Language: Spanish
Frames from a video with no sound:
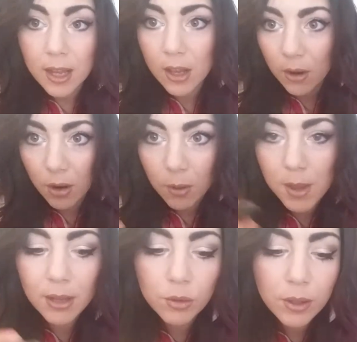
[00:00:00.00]
y os lo
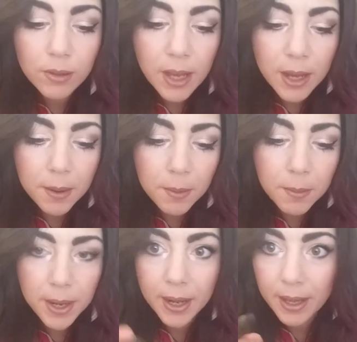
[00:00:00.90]
voy a suasear
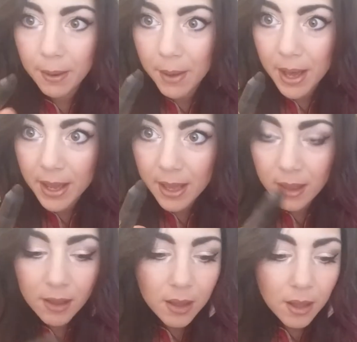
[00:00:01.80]
para que
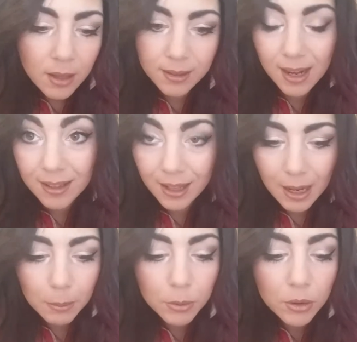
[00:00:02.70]
veáis. Se le
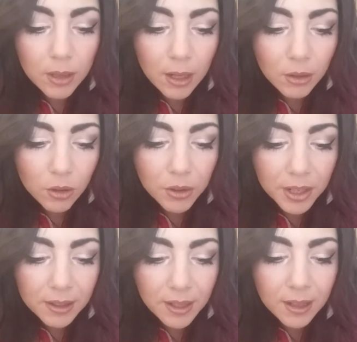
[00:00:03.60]
saca punta, no son
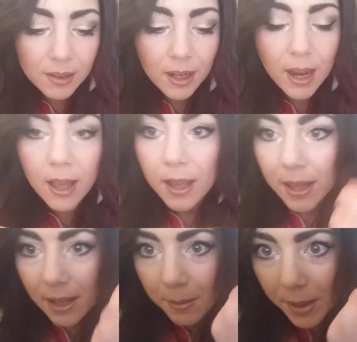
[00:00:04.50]
retráctiles
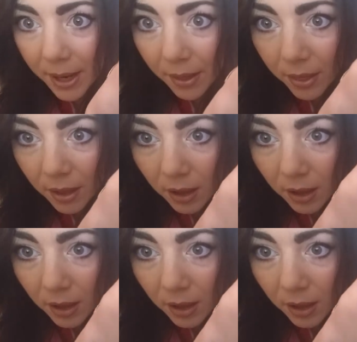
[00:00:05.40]
y mirad.